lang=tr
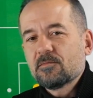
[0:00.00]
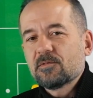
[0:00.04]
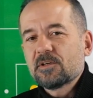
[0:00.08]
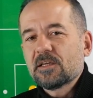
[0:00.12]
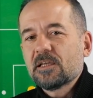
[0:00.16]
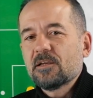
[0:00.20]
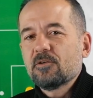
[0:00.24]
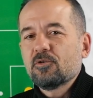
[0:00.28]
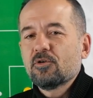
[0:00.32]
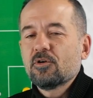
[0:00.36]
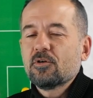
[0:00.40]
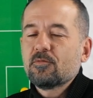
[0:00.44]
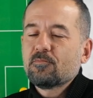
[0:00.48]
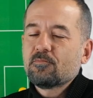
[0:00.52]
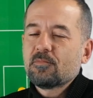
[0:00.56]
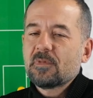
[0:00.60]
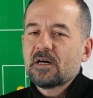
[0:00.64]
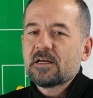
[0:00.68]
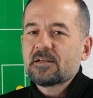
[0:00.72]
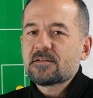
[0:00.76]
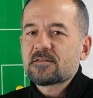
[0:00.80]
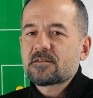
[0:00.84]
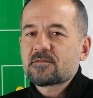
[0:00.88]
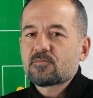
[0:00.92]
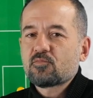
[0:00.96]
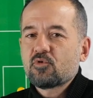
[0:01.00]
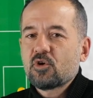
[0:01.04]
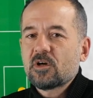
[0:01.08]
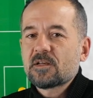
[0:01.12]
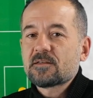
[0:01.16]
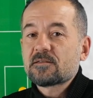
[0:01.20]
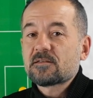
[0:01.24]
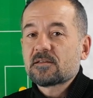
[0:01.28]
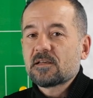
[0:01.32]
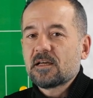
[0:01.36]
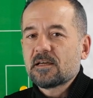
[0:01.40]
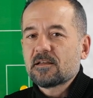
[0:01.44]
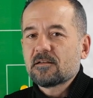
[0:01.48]
gibi geliyor. Mainz
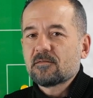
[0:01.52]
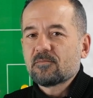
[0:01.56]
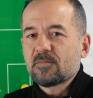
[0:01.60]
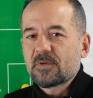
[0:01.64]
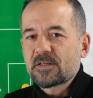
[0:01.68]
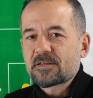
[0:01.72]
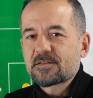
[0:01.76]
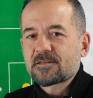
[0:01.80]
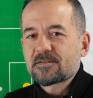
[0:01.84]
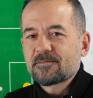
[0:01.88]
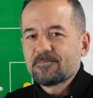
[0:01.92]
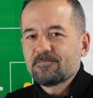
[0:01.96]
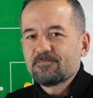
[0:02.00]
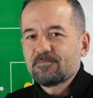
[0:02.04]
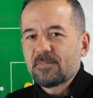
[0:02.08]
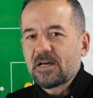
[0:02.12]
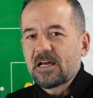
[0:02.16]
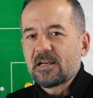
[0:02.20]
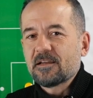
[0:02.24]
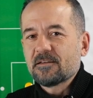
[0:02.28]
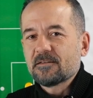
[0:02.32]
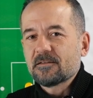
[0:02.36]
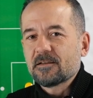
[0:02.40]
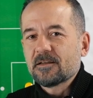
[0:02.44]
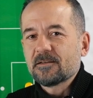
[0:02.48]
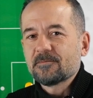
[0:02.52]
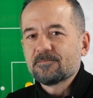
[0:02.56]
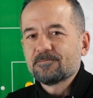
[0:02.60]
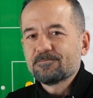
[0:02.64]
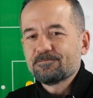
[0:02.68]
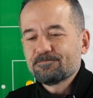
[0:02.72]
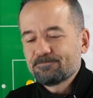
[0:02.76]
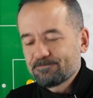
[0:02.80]
puansız ayrılmaz Berlin'den.